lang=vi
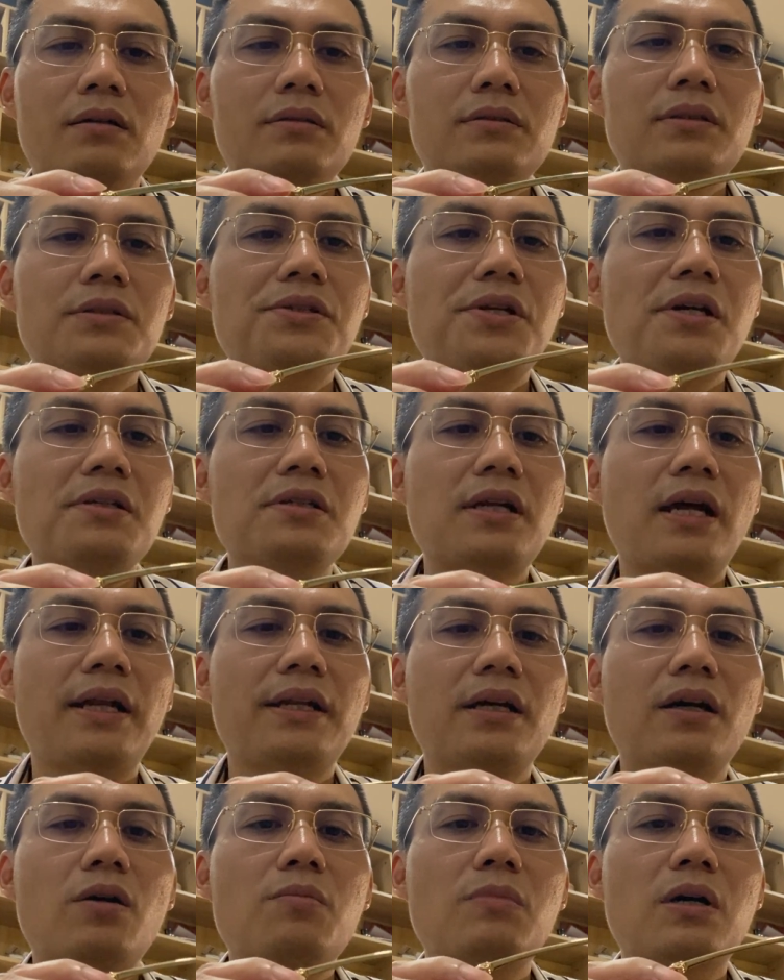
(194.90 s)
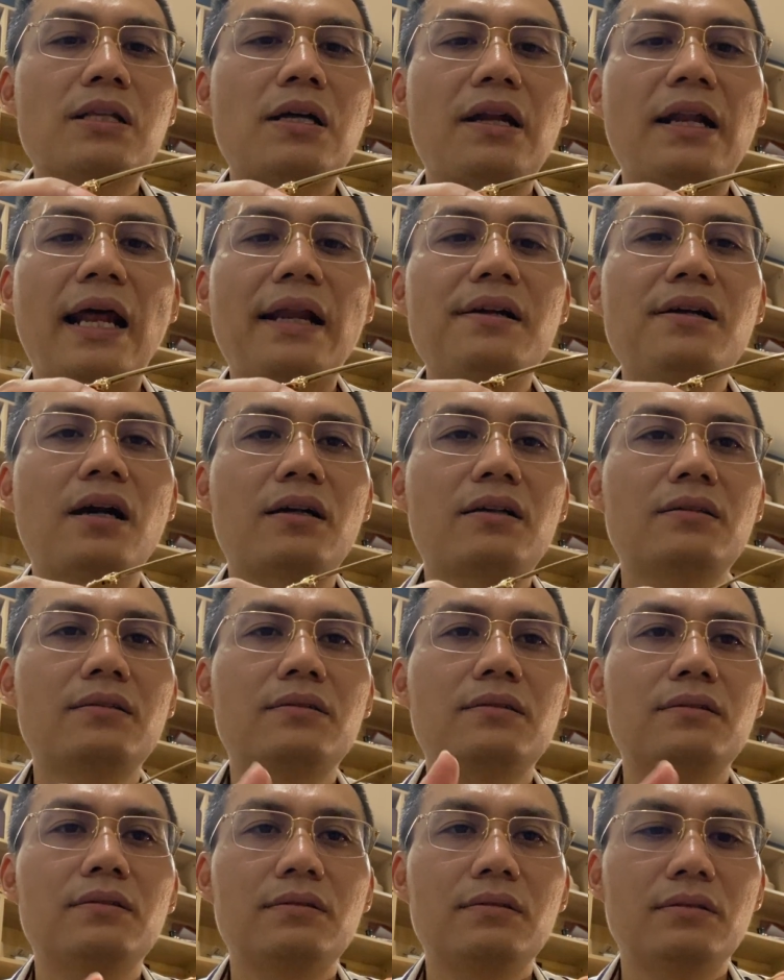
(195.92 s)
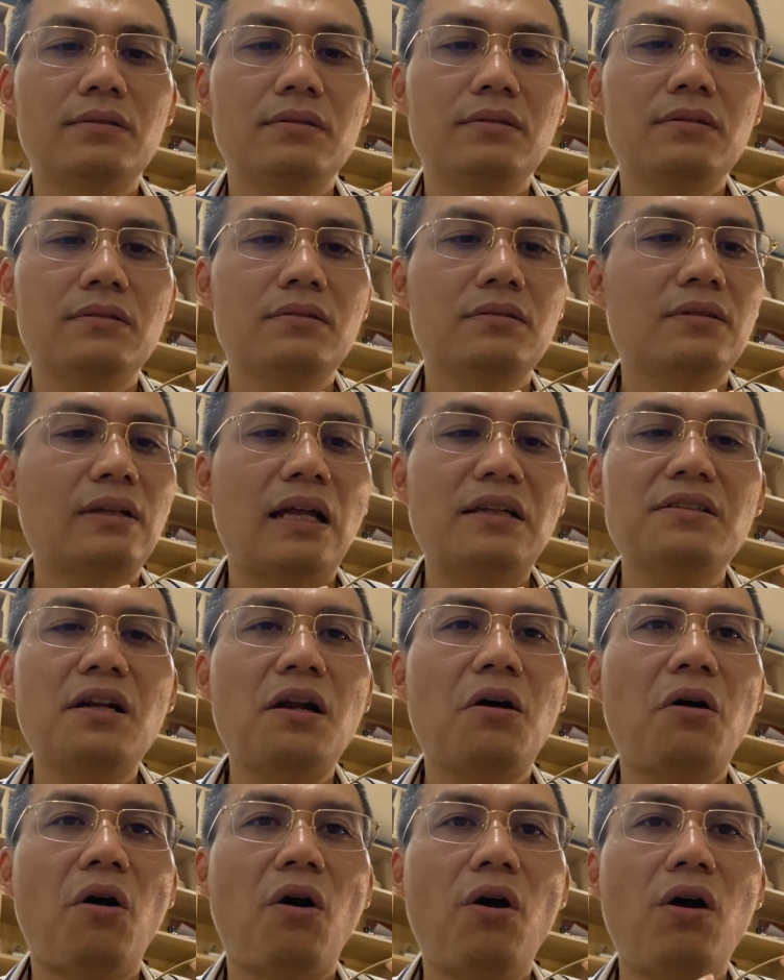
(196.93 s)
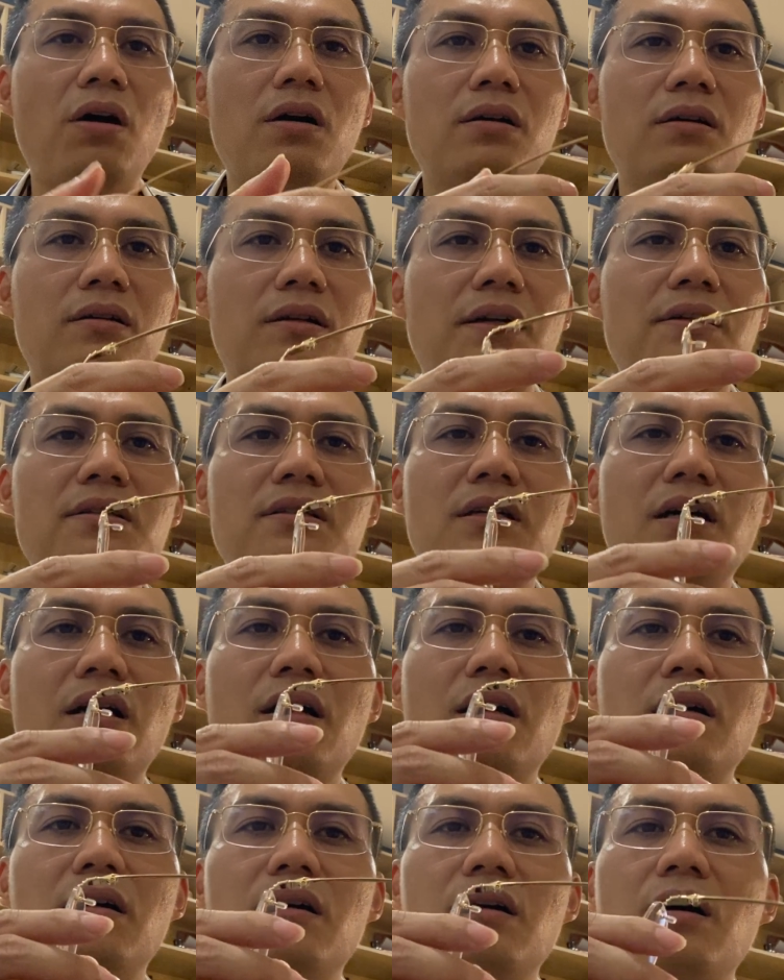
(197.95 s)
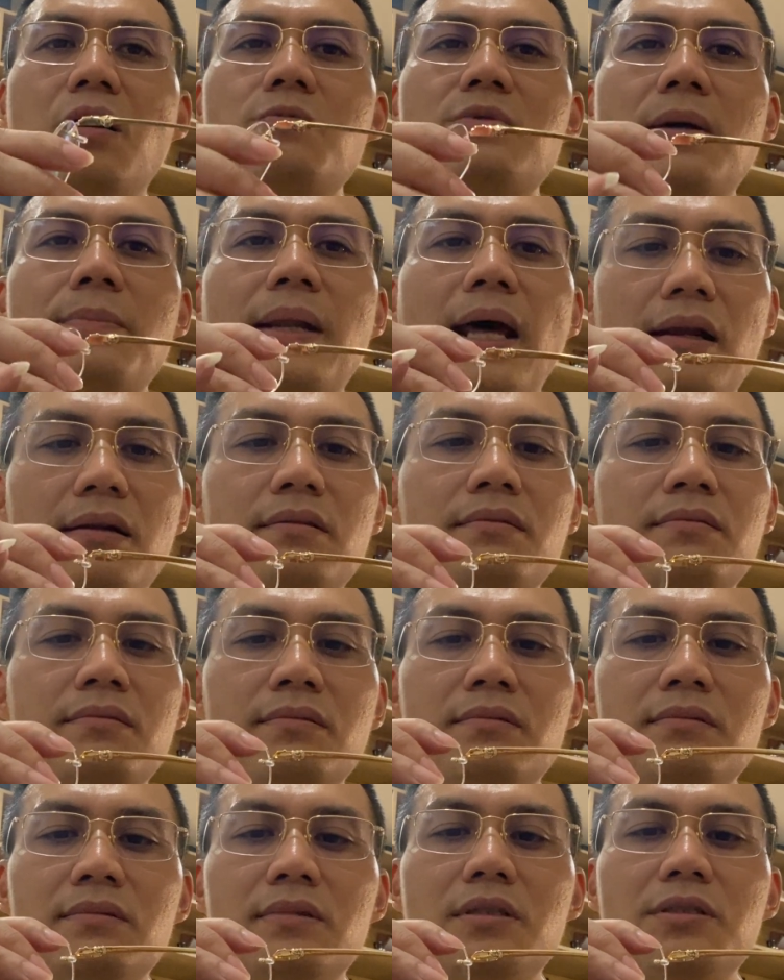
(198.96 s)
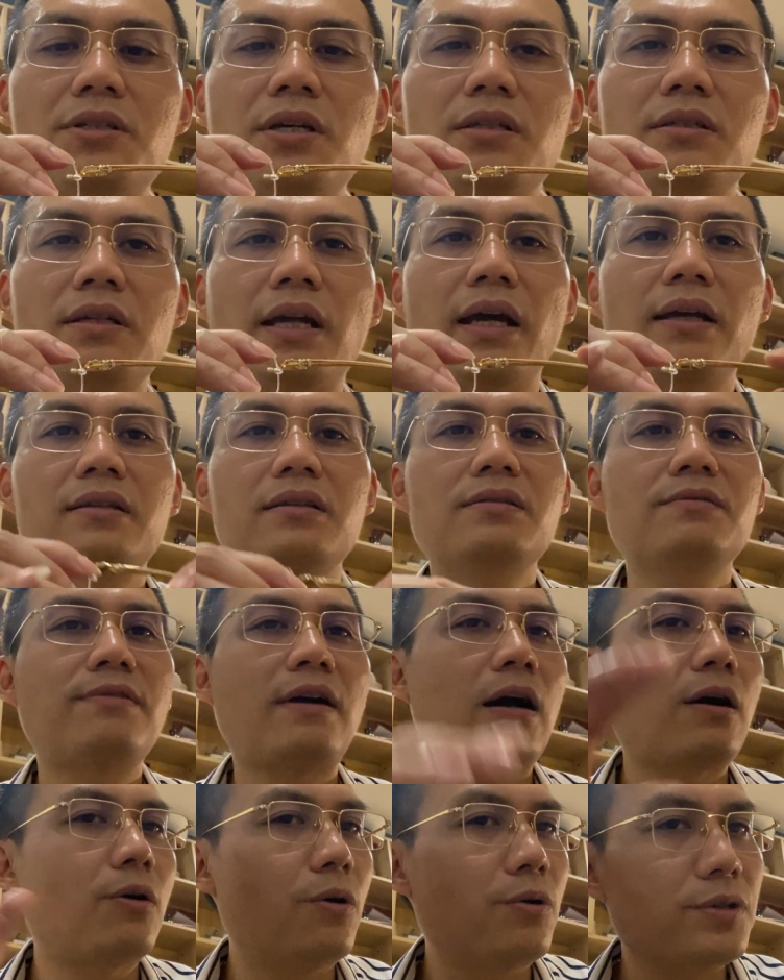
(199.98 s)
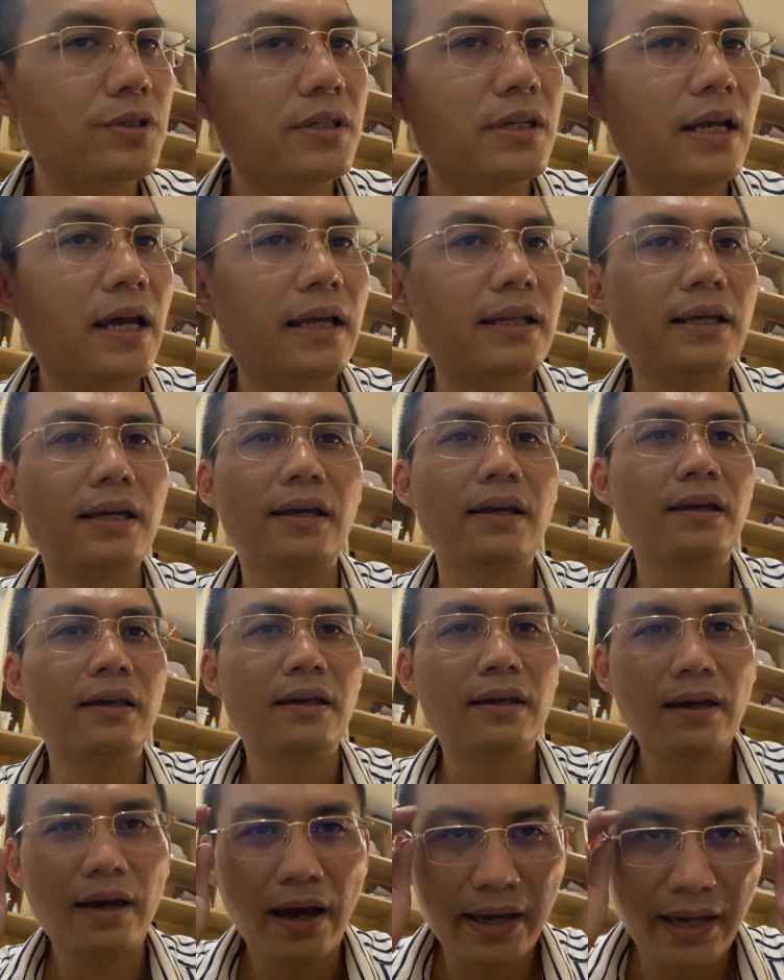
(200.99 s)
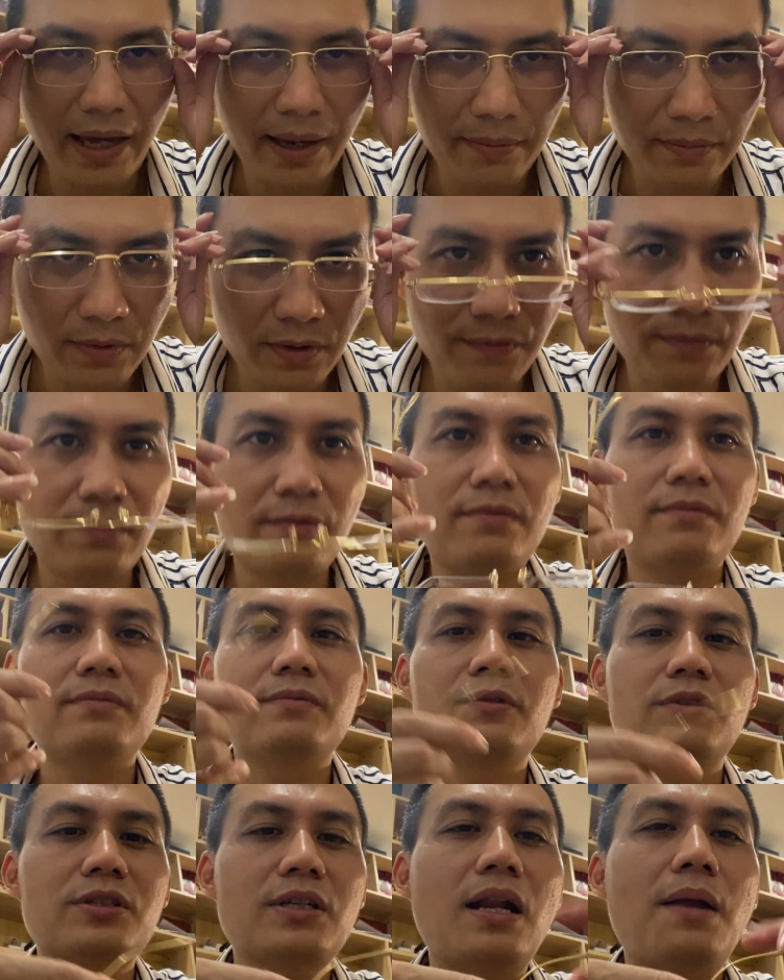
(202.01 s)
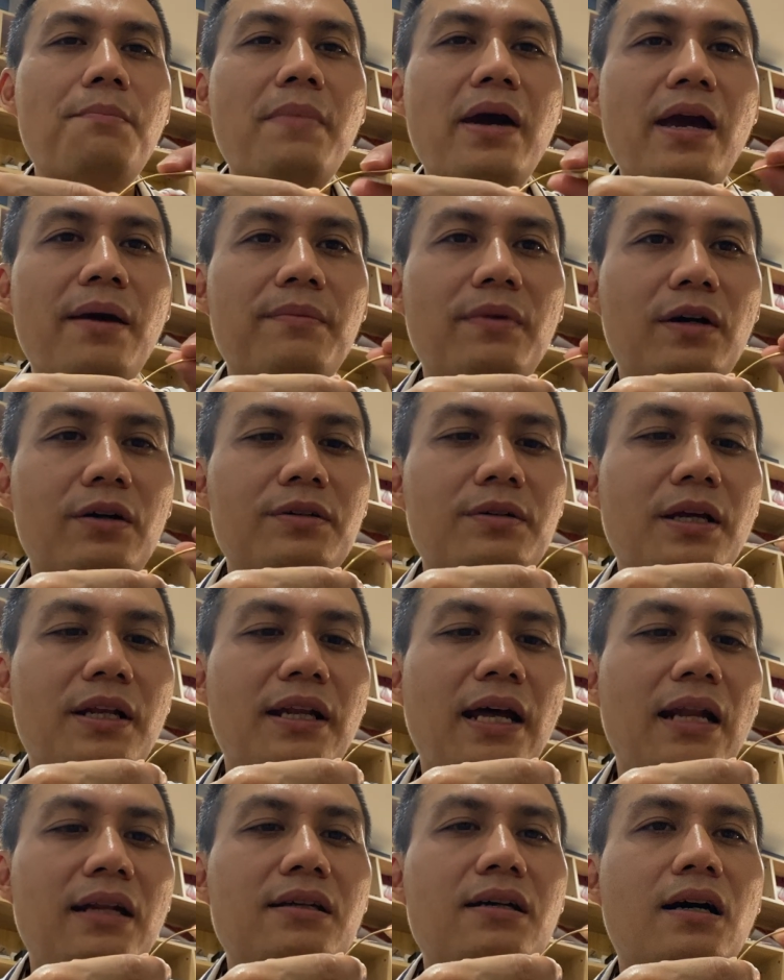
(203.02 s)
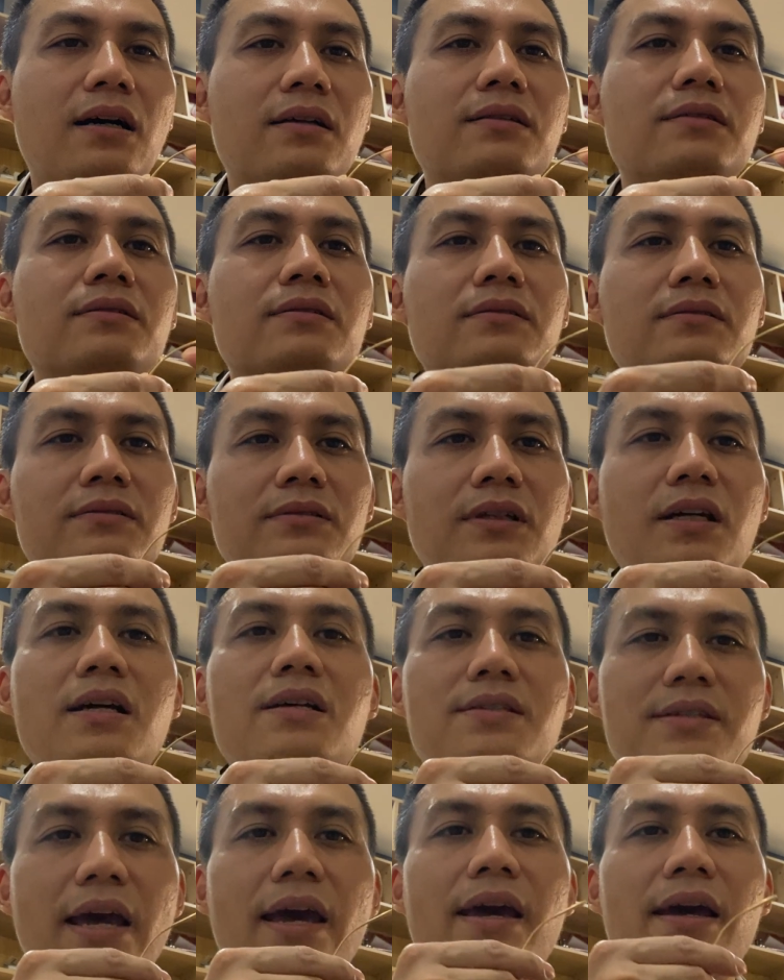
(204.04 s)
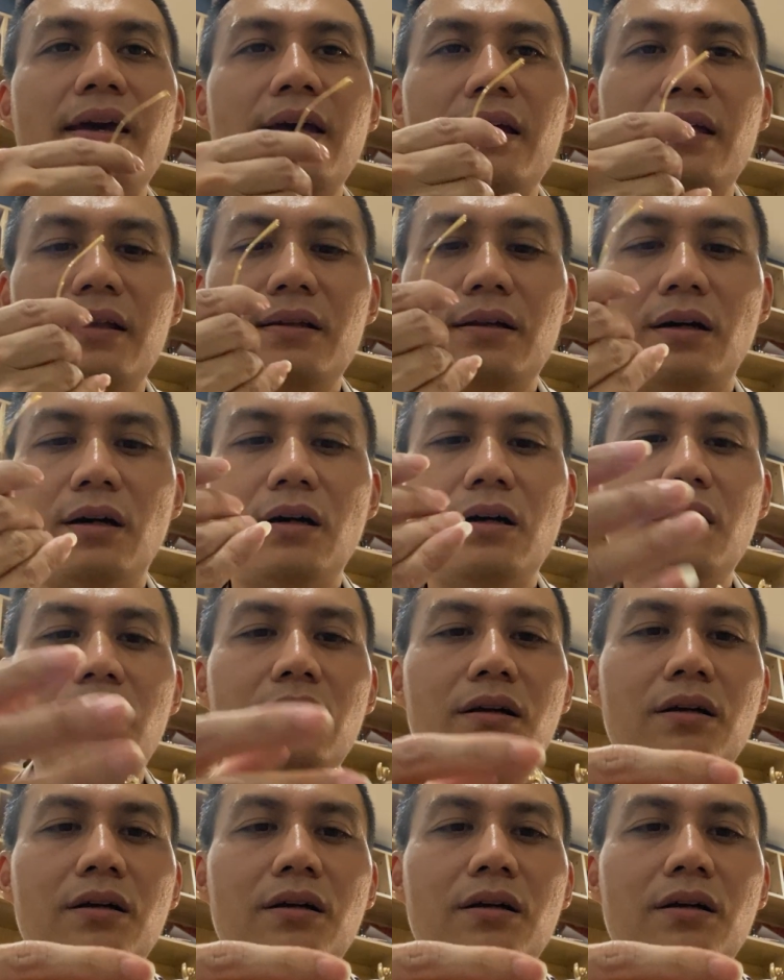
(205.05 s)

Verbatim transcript: những chiếc như này thì không bao giờ nắn được, nắn rất là khó, gần như là không dám nắn những chiếc như này. Nhưng vàng khối như này thì anh em nó rất là mềm mà có thể nắn được rất là dễ đó,